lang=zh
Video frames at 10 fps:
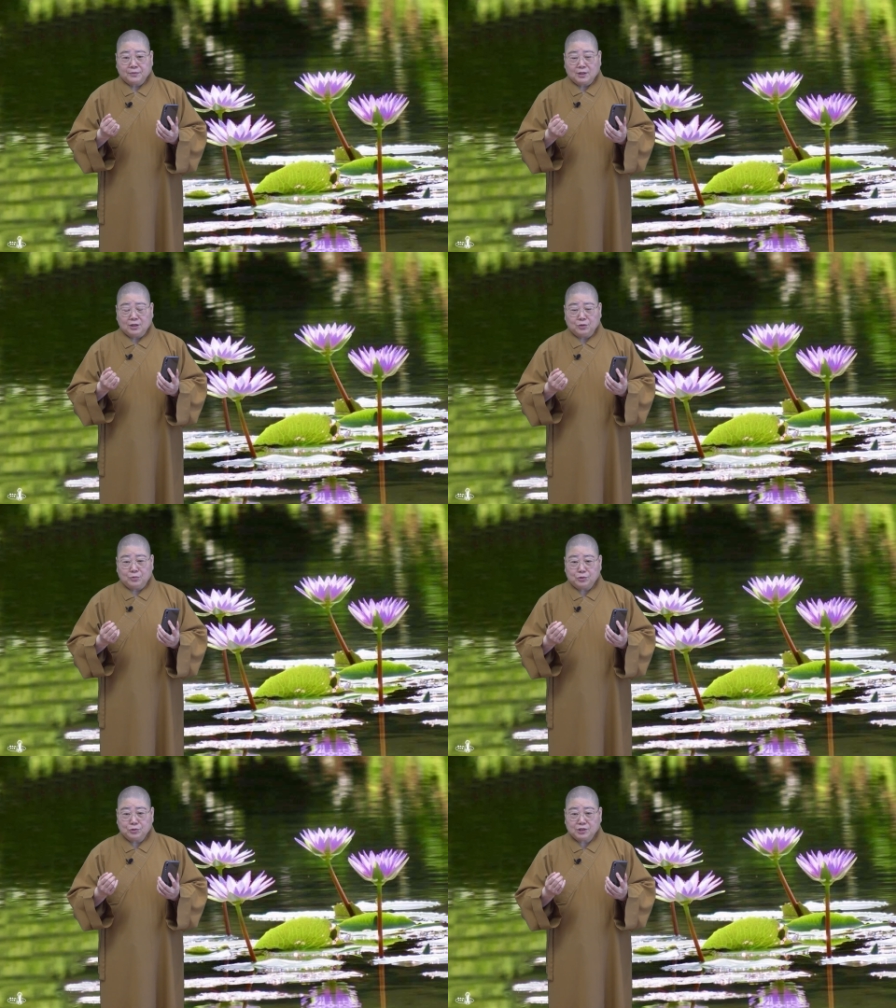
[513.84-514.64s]
呃，
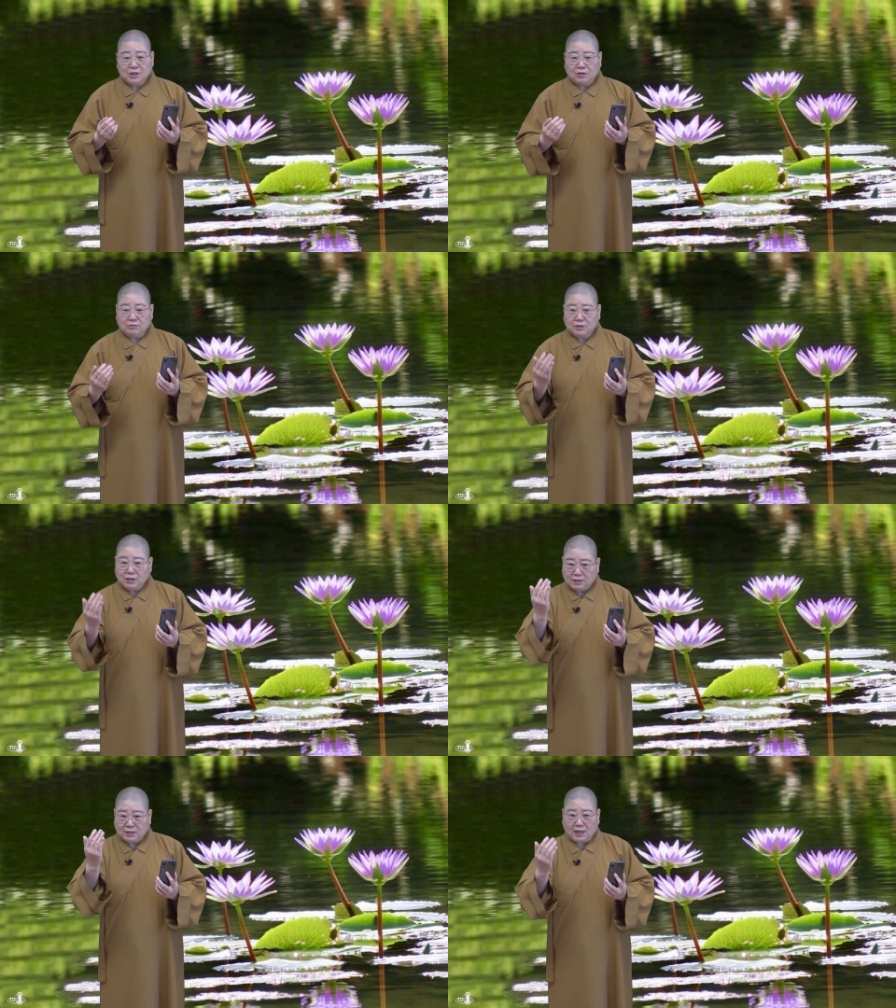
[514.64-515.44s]
我就是要
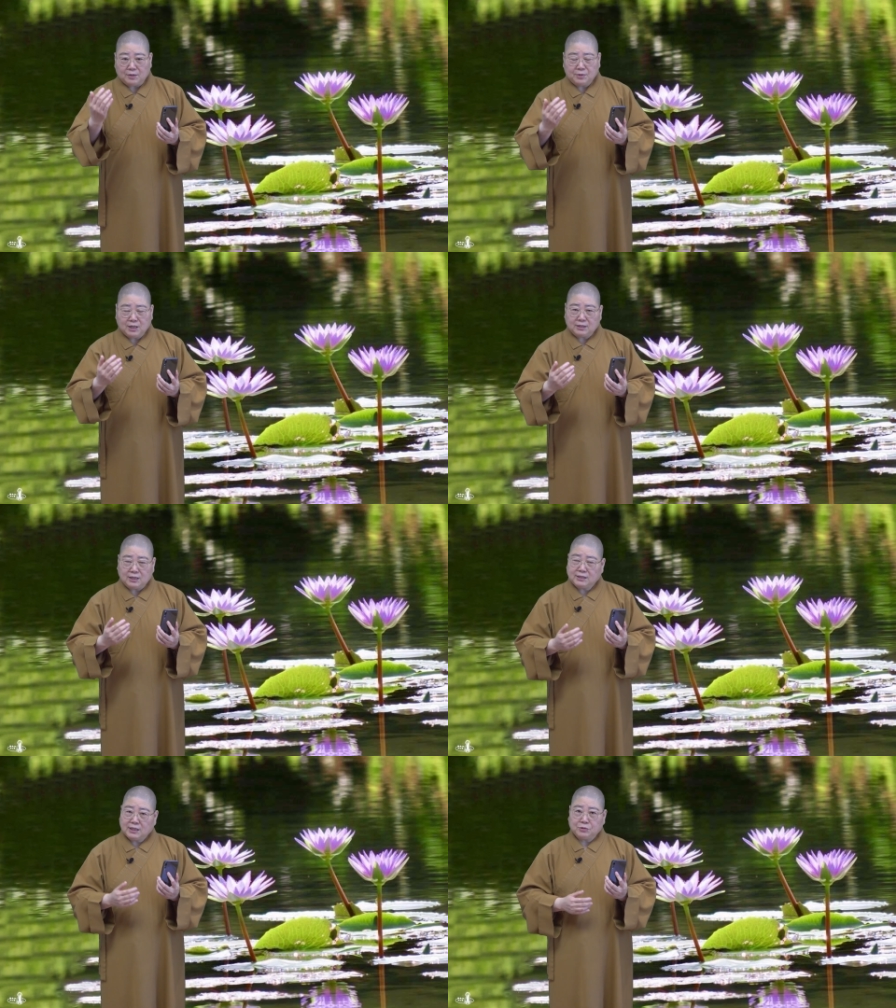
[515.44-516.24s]
立起来，不然
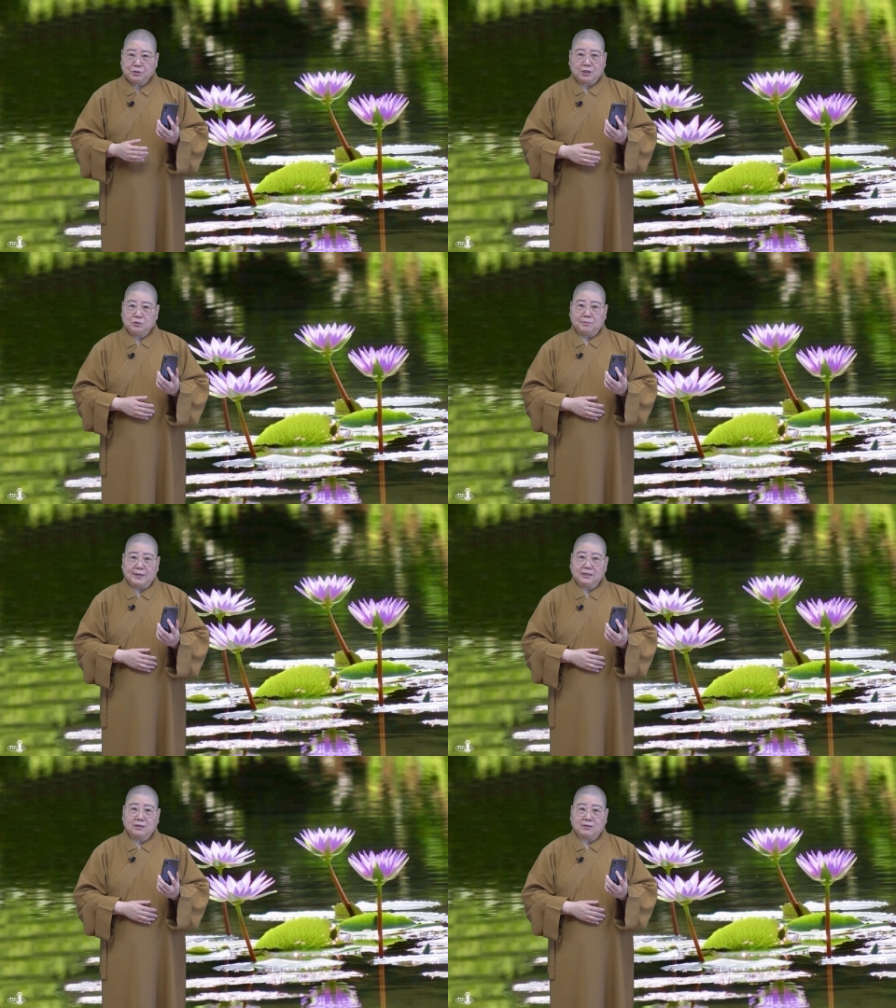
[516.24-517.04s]
等一下下雪给我
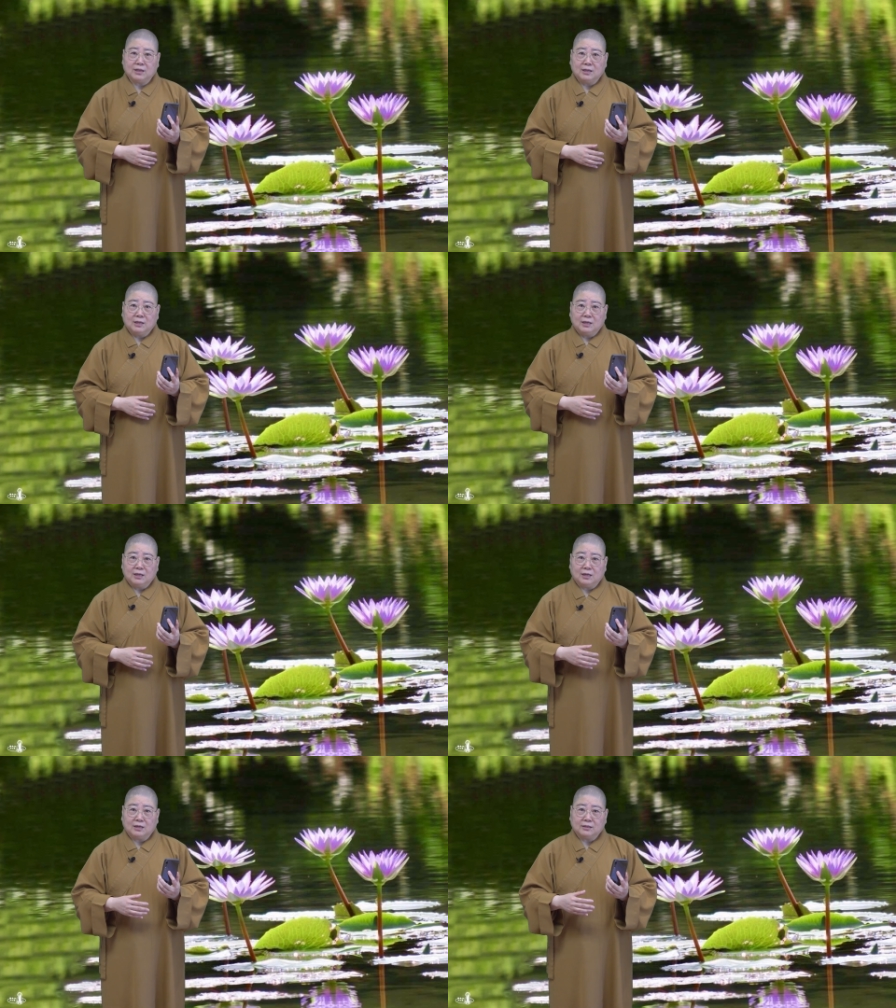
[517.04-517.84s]
埋到了
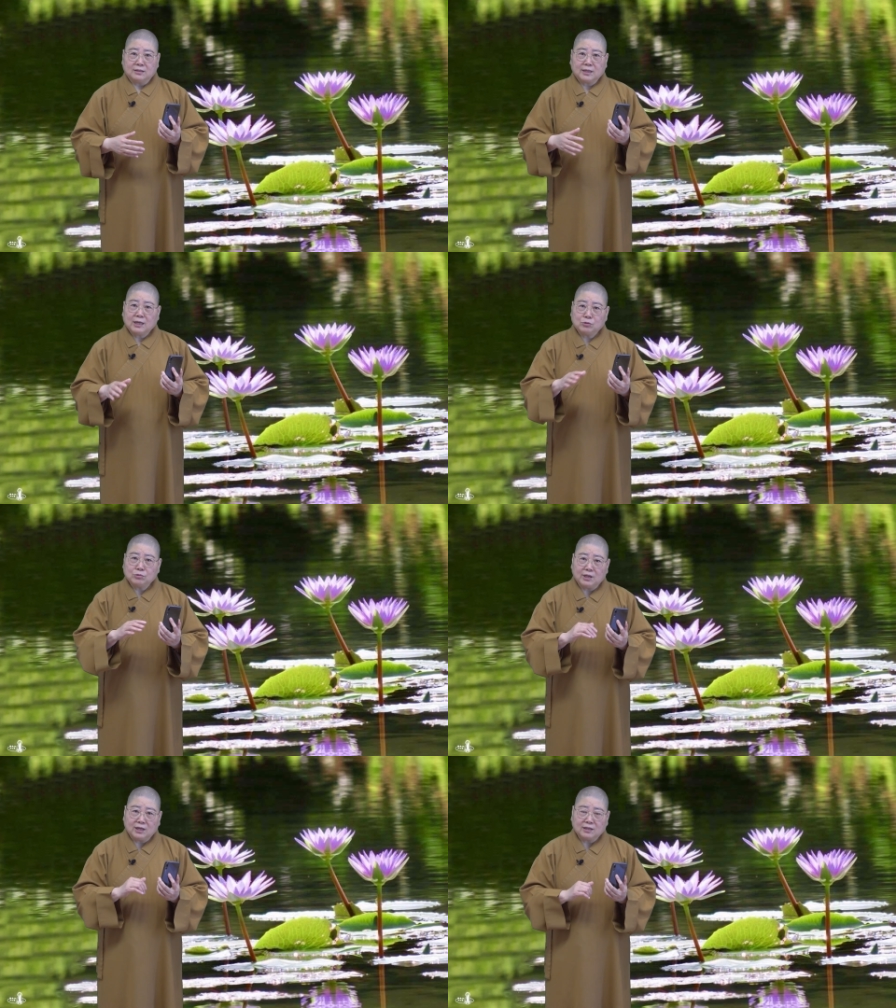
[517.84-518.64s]
啊，盖
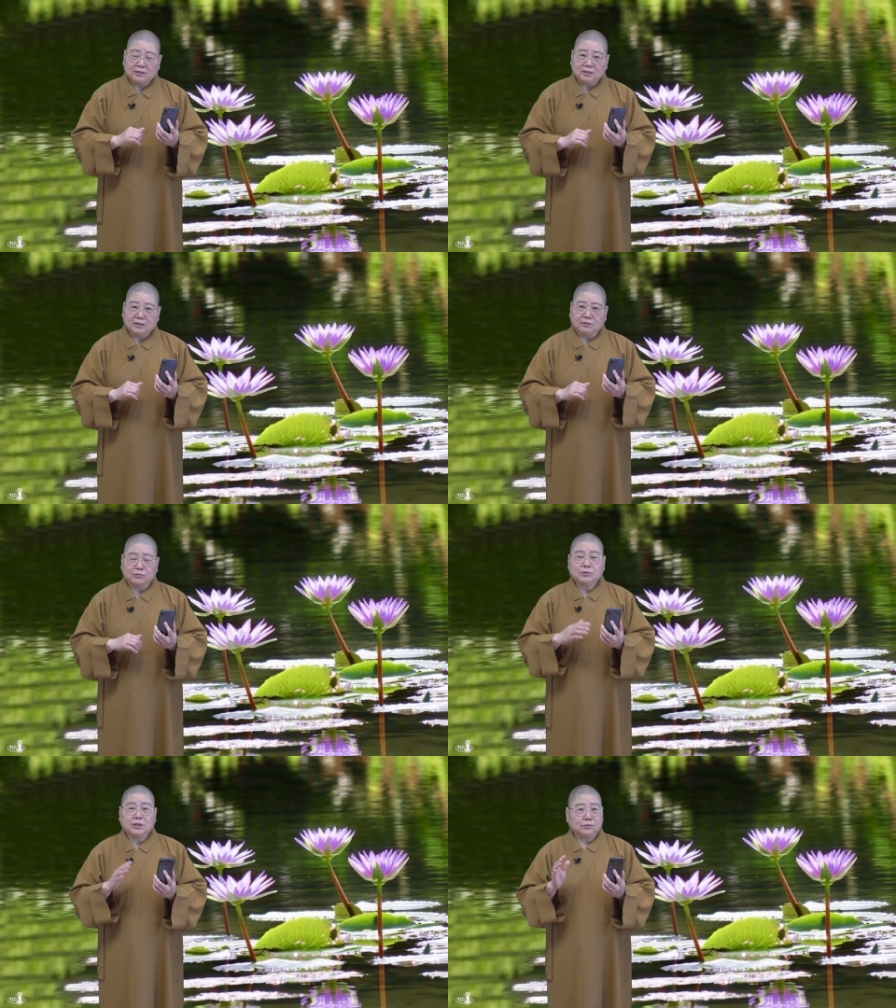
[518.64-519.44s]
住了哦、啊，
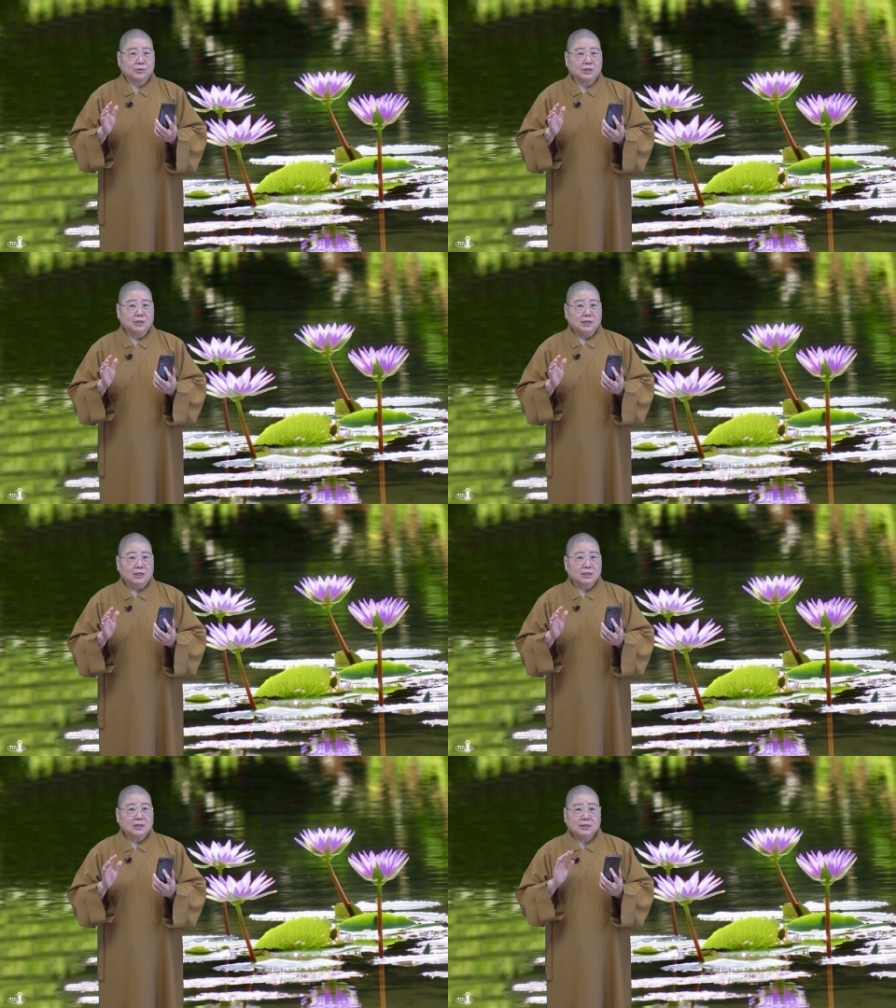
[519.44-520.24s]
如何如何，
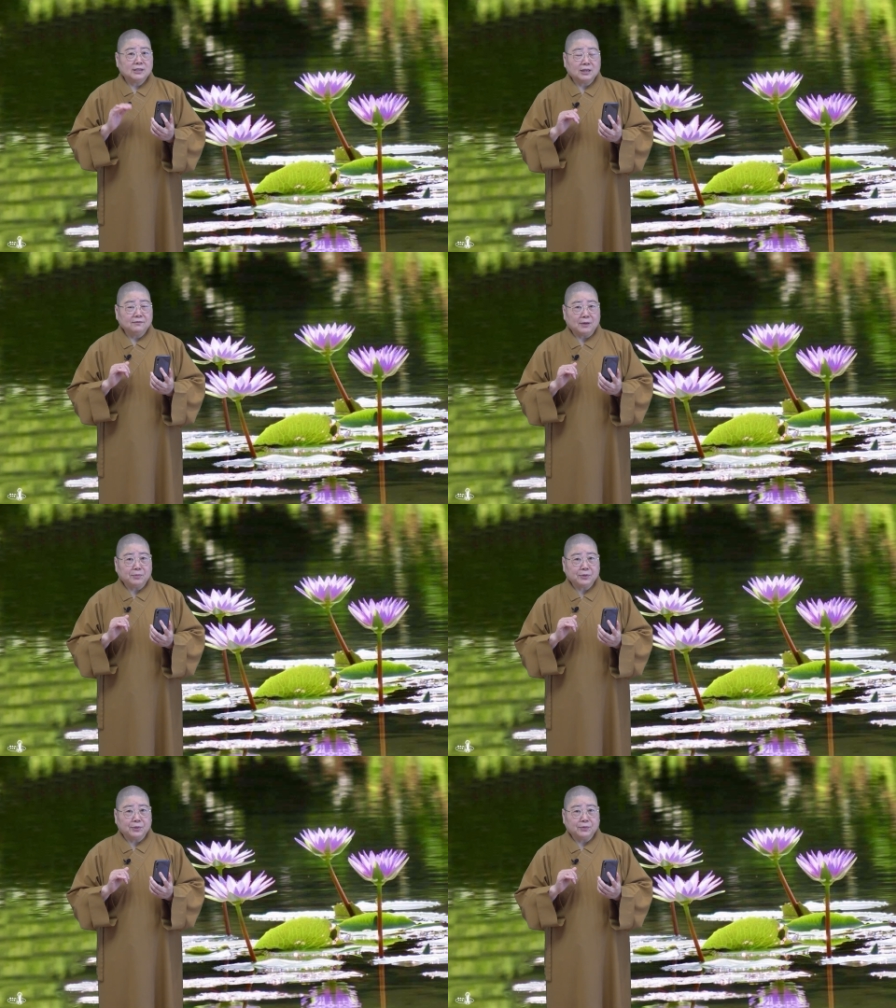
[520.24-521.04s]
个人想法
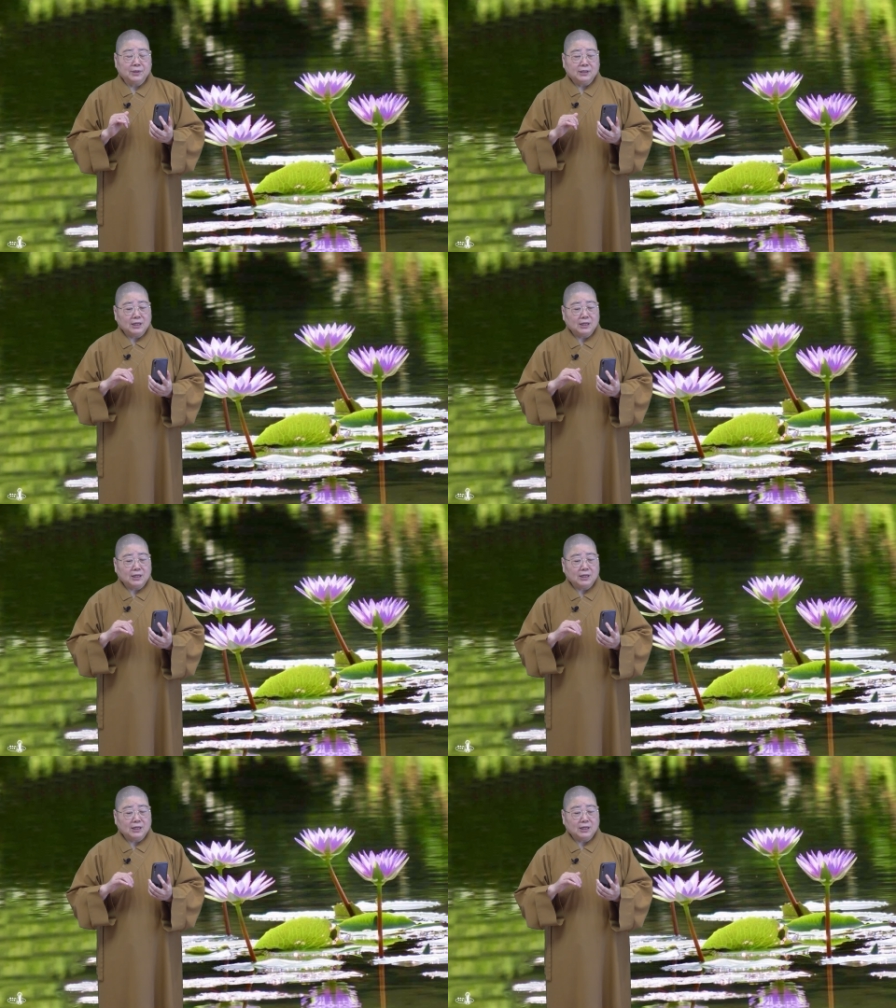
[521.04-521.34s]
不同。